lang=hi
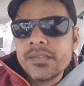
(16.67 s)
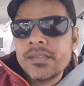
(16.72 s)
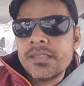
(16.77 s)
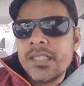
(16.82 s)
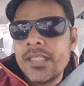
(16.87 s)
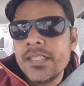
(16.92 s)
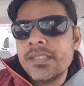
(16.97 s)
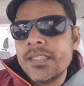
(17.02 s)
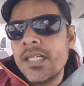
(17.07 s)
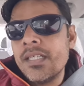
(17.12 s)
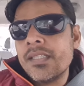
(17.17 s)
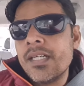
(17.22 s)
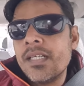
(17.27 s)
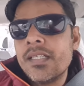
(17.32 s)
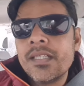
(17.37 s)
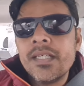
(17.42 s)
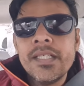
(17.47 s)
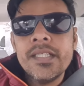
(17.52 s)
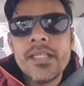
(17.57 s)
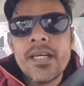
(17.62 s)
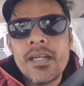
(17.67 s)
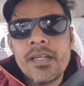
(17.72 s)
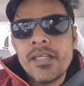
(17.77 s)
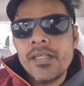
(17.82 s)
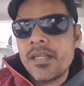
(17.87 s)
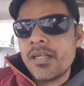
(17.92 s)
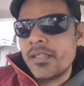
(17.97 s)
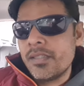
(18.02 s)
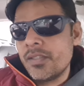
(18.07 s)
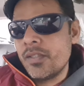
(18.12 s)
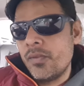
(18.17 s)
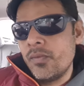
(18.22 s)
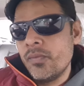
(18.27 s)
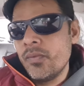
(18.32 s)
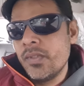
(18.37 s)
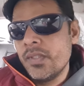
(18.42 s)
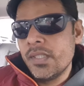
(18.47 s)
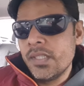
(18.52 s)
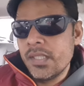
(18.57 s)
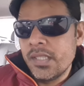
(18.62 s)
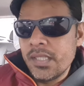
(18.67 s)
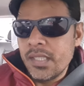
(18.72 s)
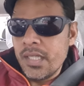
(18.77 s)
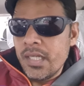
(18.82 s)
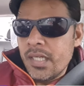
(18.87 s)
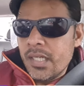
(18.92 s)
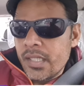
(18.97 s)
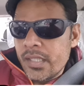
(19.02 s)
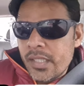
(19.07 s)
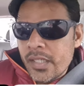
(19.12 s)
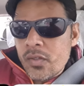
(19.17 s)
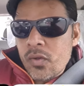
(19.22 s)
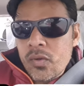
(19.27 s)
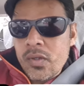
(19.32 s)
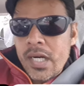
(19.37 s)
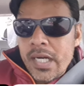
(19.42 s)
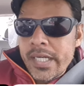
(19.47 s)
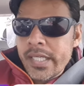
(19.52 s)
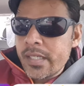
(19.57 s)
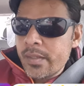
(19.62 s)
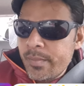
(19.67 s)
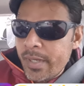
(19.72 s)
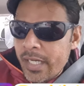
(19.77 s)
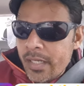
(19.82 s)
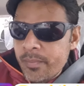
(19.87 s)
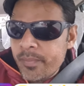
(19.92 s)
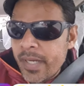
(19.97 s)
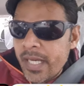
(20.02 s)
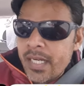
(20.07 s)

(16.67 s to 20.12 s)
साढ़े सात आठ का ही टारगेट रखता हूँ देखो गाड़ी की मैंने